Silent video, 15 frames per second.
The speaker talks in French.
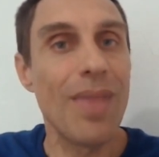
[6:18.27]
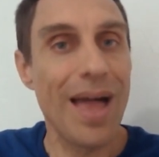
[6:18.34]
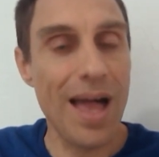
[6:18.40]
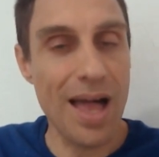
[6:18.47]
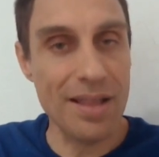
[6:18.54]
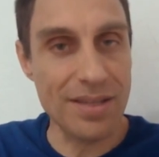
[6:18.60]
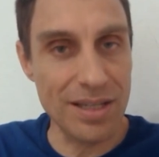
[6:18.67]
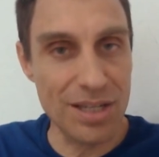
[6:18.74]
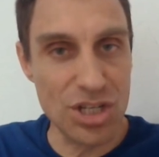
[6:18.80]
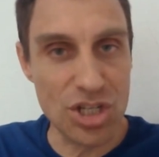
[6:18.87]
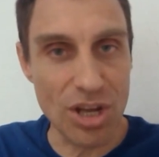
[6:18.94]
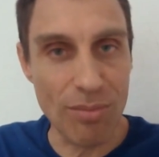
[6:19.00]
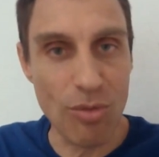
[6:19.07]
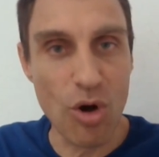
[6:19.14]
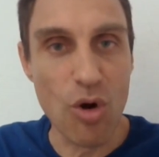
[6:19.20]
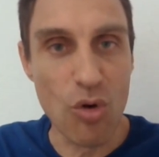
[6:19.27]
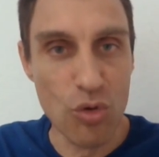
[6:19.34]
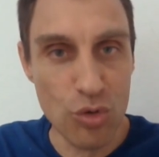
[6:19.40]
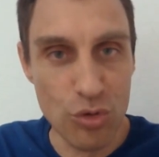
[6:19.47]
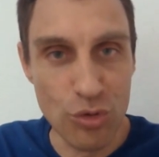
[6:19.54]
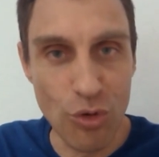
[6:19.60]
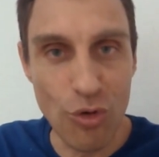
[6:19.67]
intelligemment
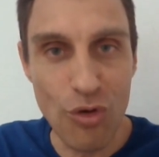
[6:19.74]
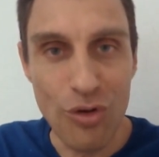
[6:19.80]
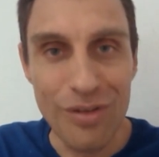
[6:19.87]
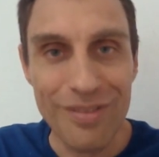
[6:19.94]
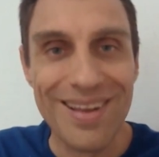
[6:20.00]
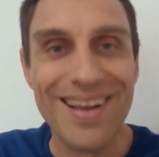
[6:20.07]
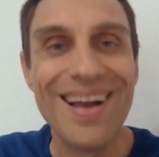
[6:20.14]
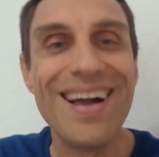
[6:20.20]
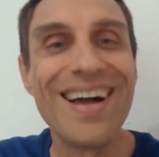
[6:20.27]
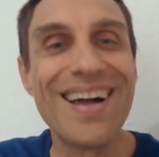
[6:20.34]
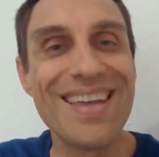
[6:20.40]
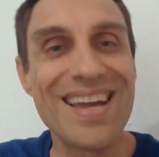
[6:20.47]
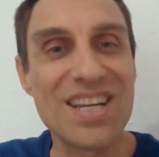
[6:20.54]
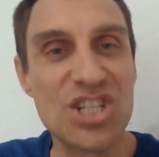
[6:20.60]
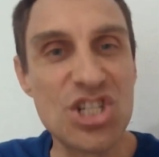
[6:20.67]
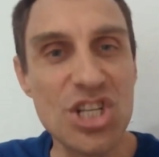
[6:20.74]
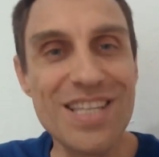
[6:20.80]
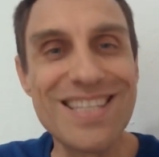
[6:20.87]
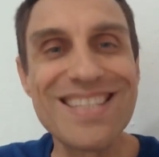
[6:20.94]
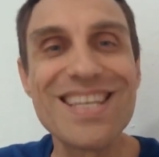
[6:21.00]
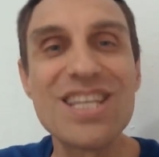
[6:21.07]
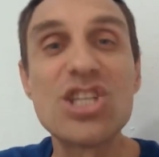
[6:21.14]
ou non,
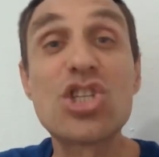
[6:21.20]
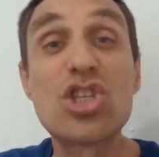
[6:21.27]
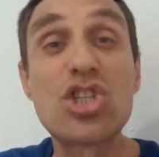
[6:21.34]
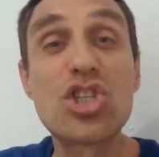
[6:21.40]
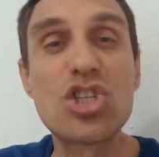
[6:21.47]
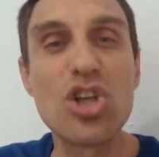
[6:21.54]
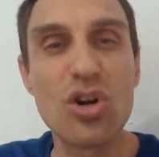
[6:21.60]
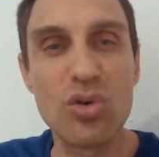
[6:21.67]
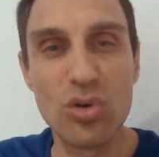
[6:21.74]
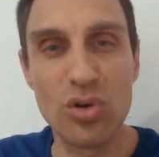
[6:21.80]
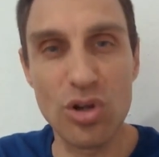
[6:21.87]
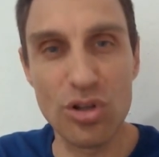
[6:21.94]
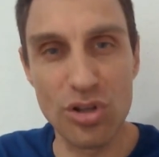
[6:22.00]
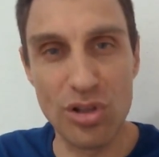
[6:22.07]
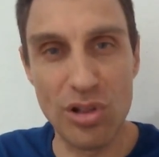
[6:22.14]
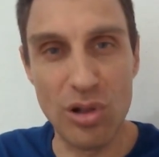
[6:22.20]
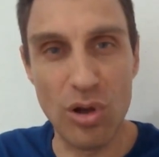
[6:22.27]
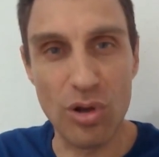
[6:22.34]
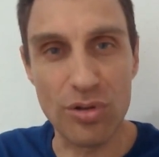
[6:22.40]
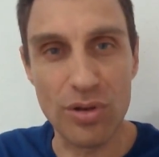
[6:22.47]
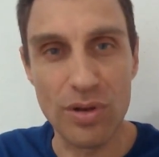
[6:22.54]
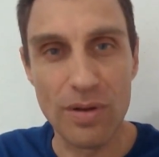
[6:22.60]
réagissent sans qu'on leur donne l'ordre.